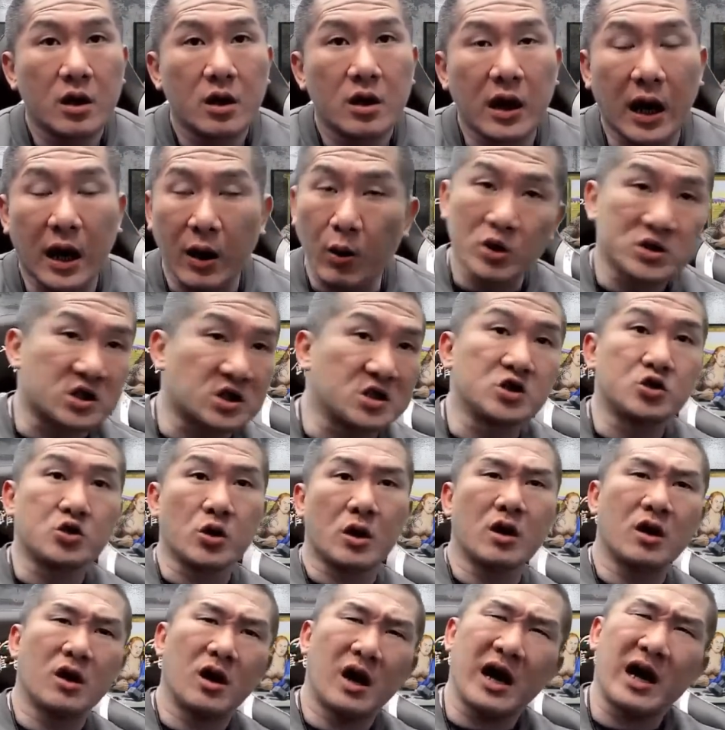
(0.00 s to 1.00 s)
然后我只是
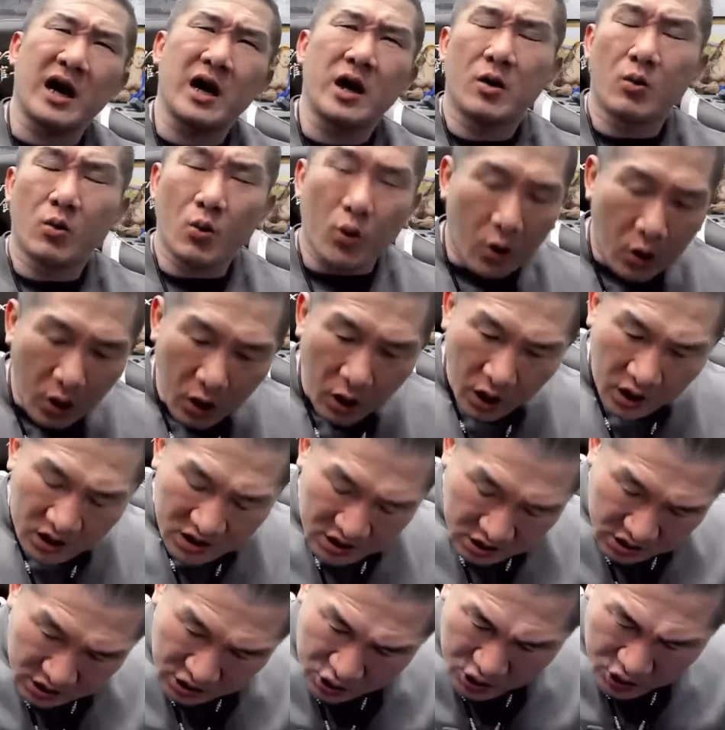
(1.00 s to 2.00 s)
说：哎，
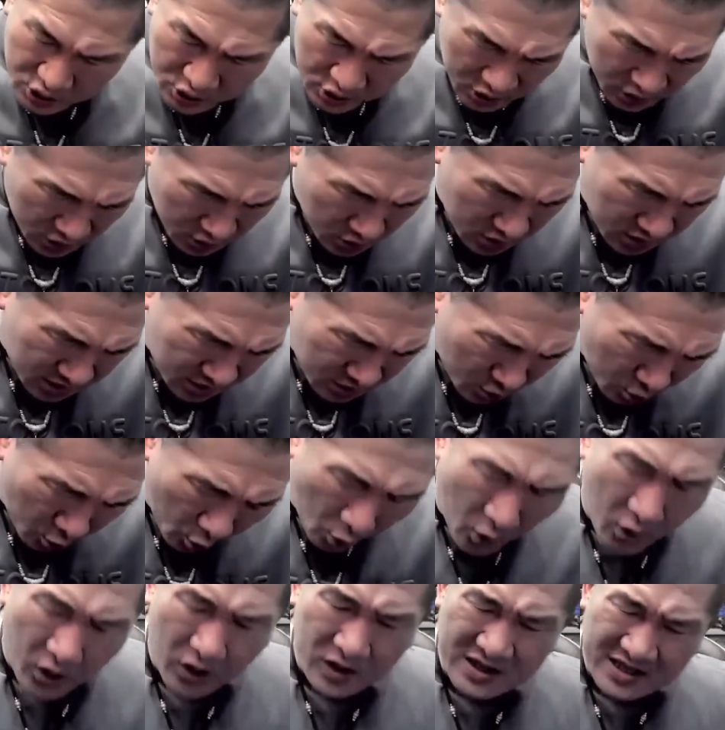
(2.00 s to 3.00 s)
我
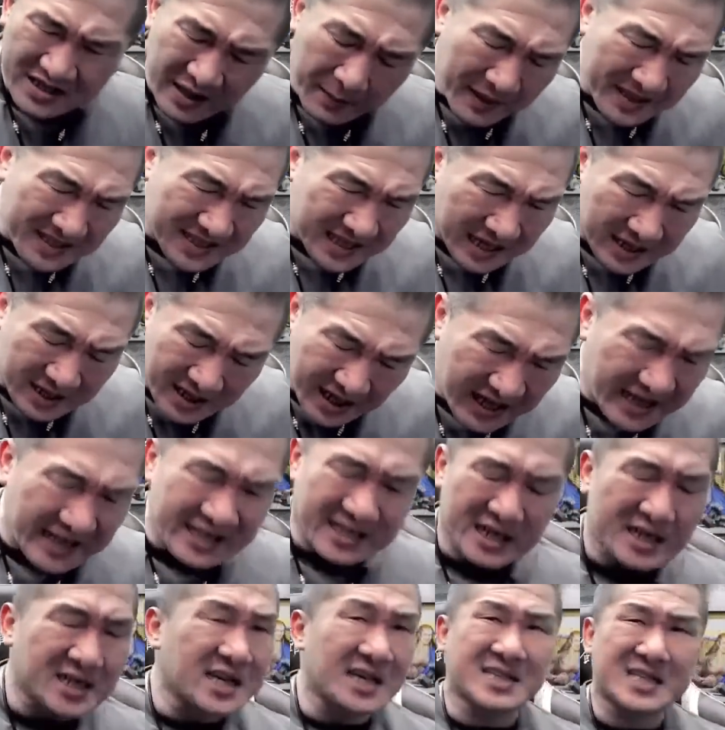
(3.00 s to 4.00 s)
我他妈在疫
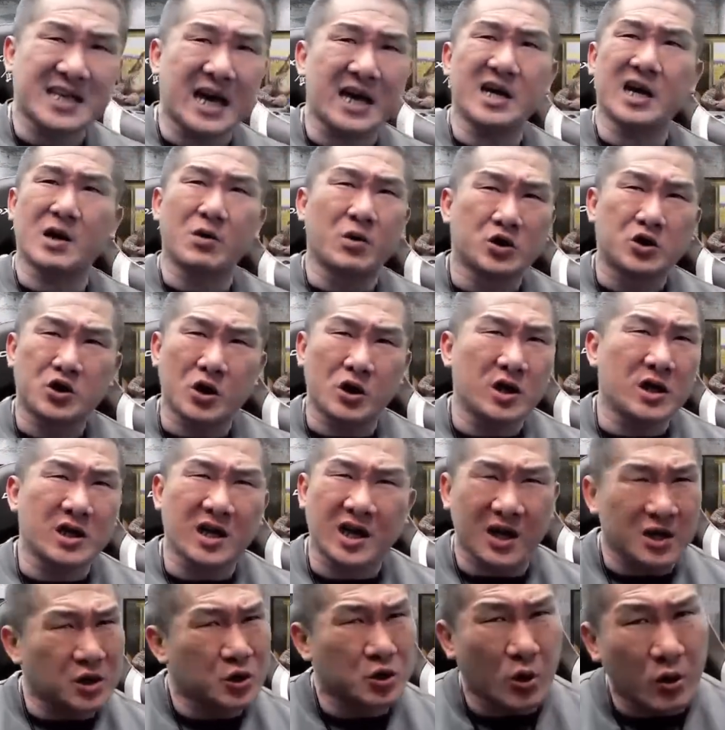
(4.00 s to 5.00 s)
情这三年，我捐了
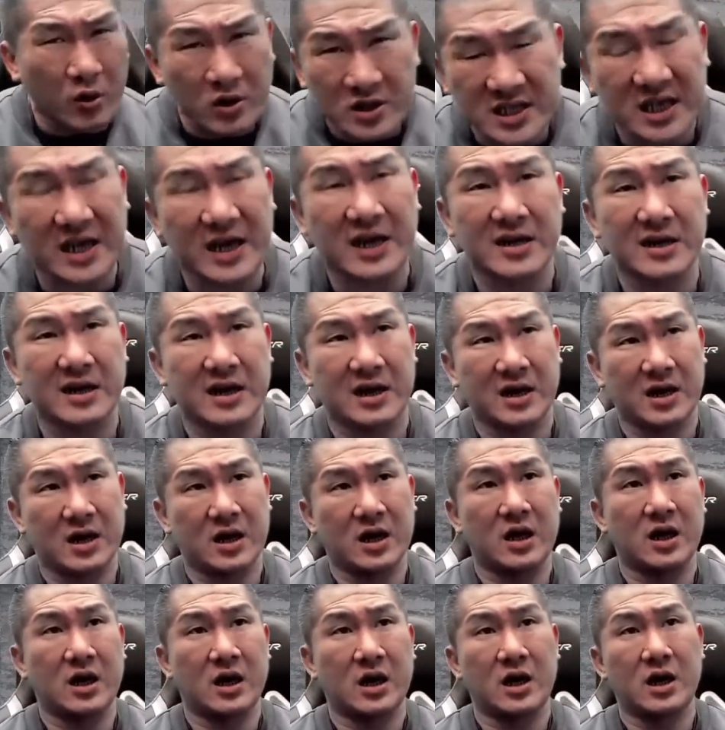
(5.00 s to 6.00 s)
很多钱呢，
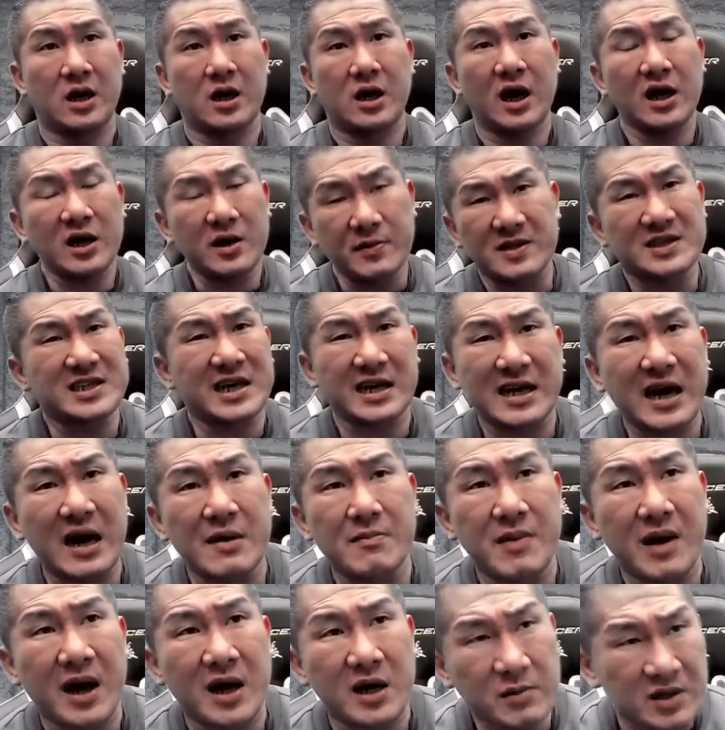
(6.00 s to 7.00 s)
啊，你们在
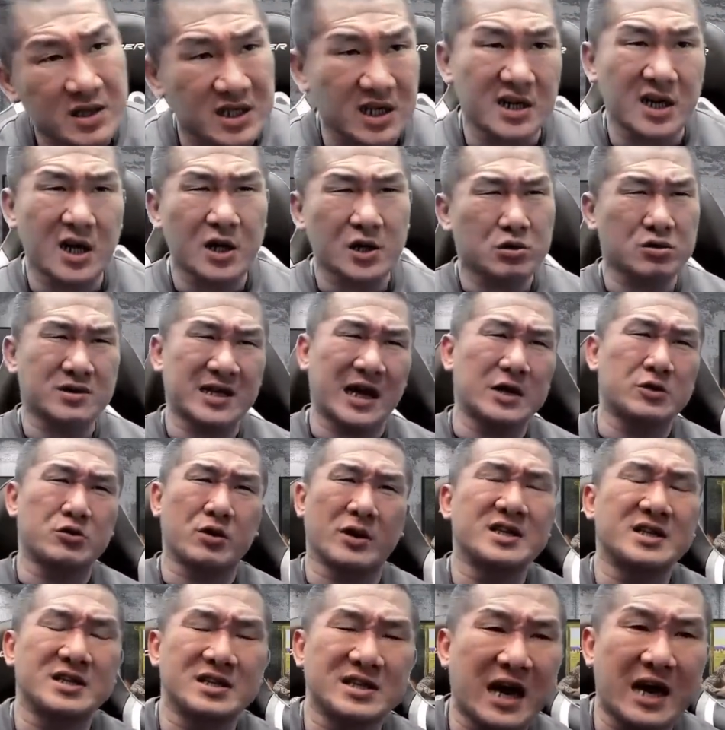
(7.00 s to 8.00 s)
干嘛？你们整天出张
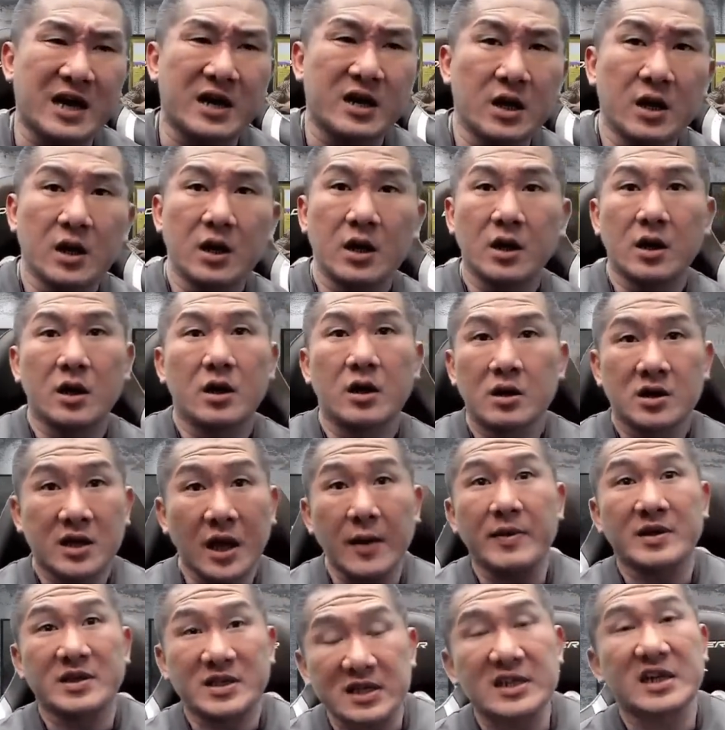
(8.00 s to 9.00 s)
嘴，一直在。”
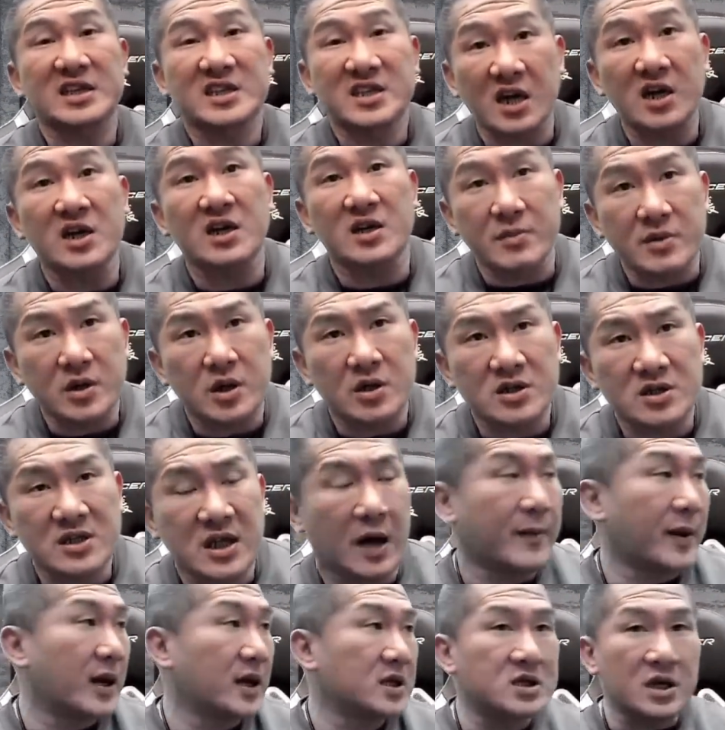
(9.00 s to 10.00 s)
他们这些车友，你们都知道嘛？